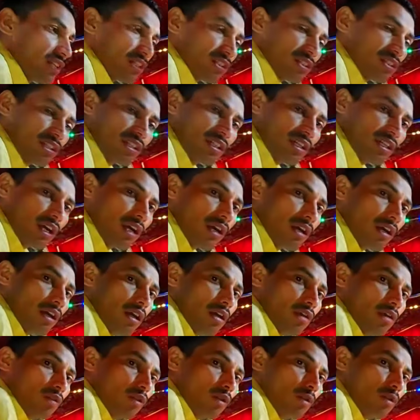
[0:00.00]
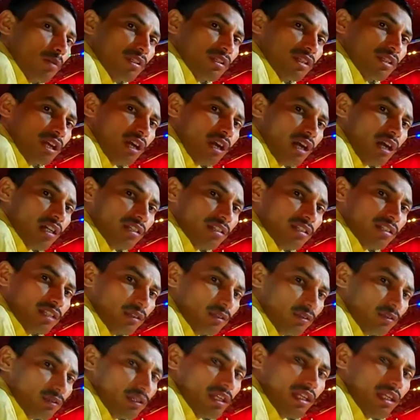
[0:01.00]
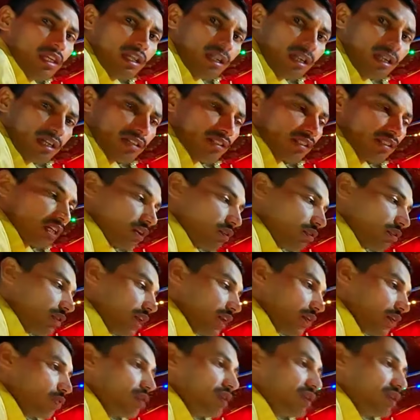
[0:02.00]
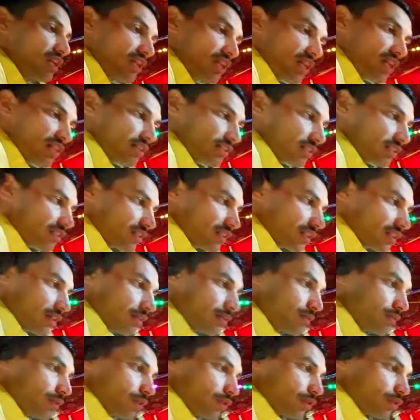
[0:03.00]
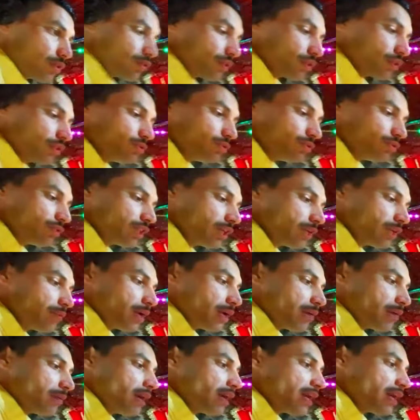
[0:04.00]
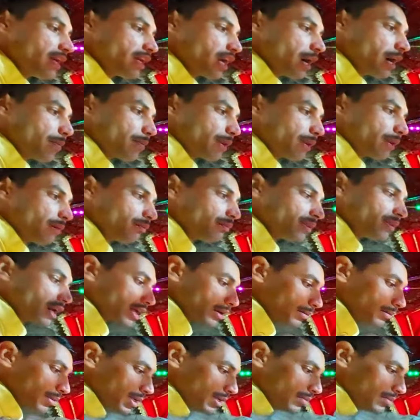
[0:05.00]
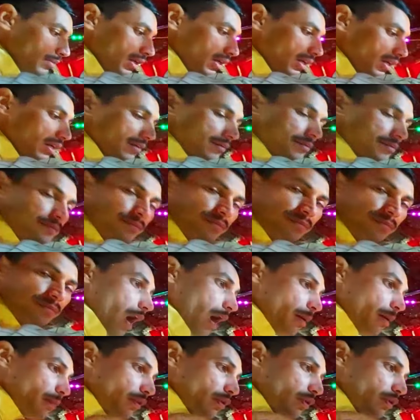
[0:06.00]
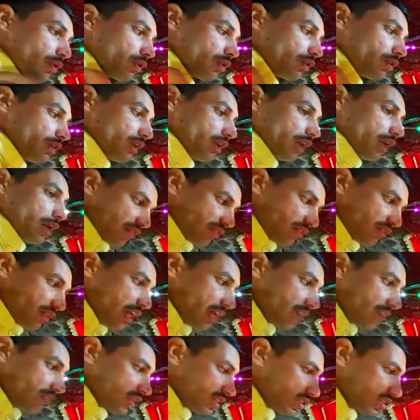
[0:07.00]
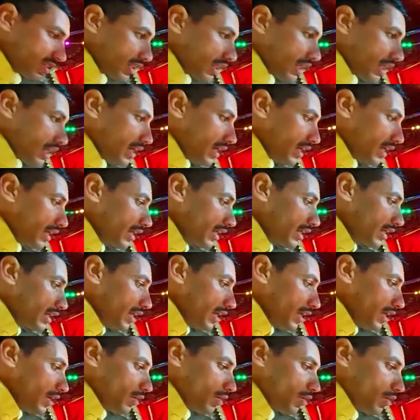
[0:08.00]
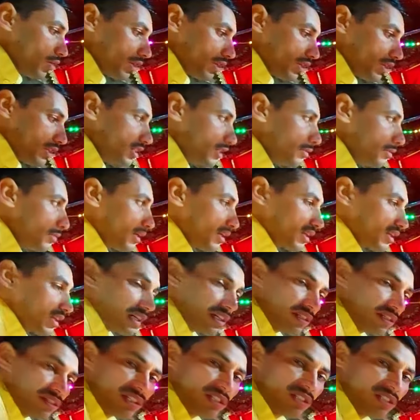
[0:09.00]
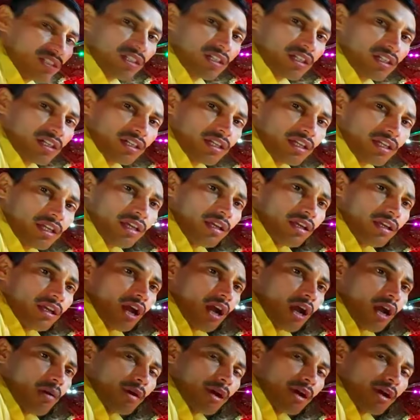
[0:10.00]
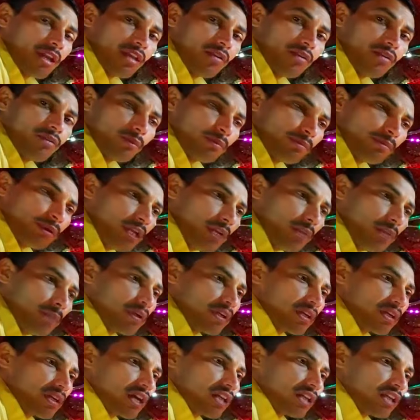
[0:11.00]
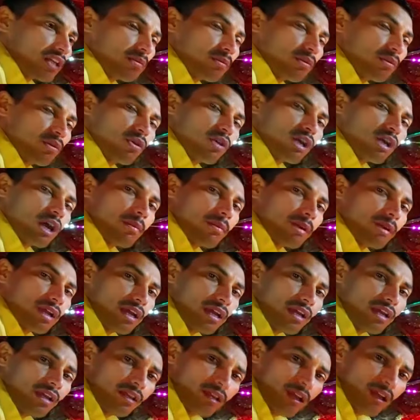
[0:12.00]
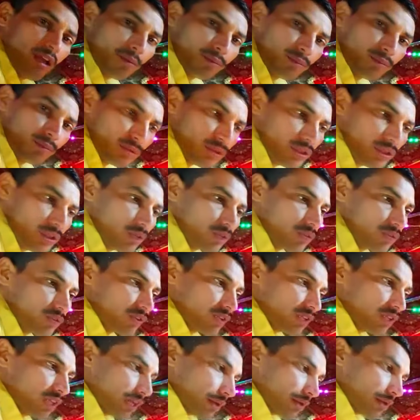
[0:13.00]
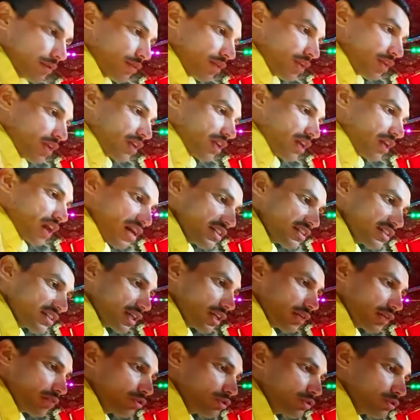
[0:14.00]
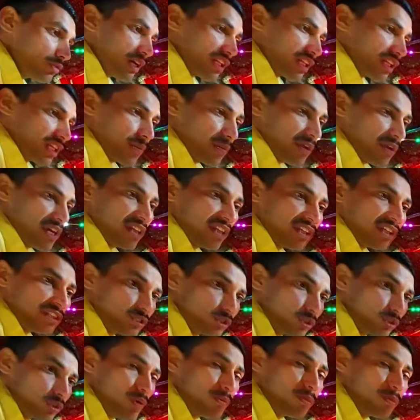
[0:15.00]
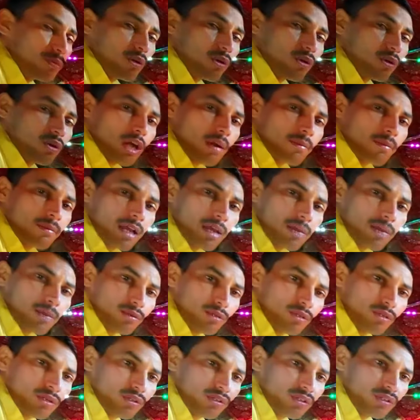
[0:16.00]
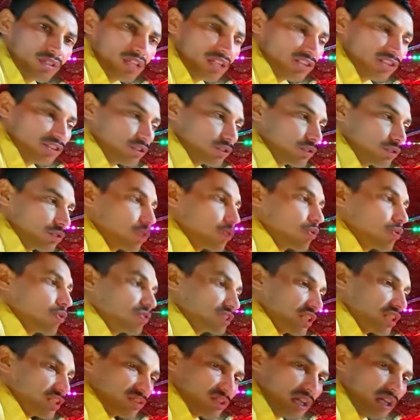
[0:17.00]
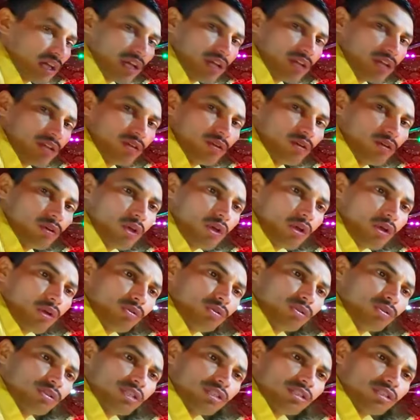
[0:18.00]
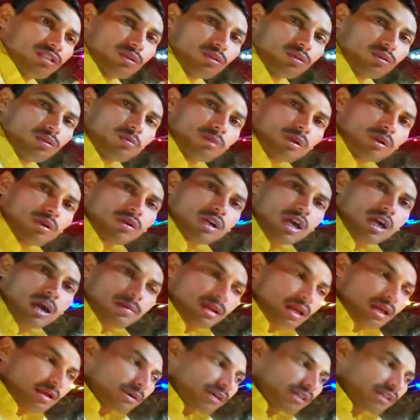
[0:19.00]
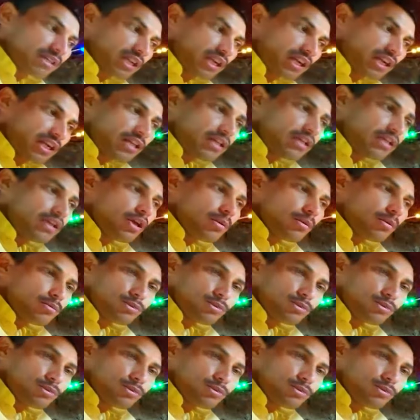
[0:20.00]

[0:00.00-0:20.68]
के शक्ति का कोई पता आज तक कोई नहीं लगा सका और ना ही कोई लगा सकता क्योंकि उनकी महिमा एक अपरम्पार महिमा है हम लोग आते हैं दर्शन करने के लिए और इसी माता का दर्शन करके हमारी विभिन्न प्रकार की मनोकामनाएं पूरी होती है खासकर उस माता बहन की जरूर मनोकामनाएं पूरी होती है जिसको कोई संतान नहीं हो उसकी जरूर मनोकामनाएं माता रानी